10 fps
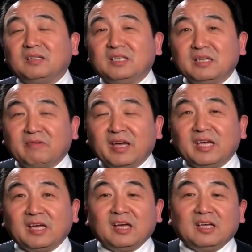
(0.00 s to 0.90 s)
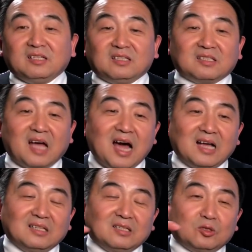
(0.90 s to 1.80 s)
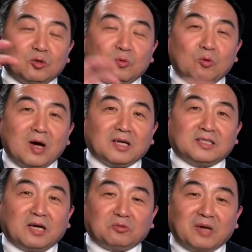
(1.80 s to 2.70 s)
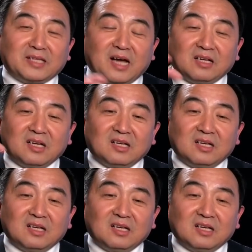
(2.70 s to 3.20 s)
因为，他从换个角度来讲，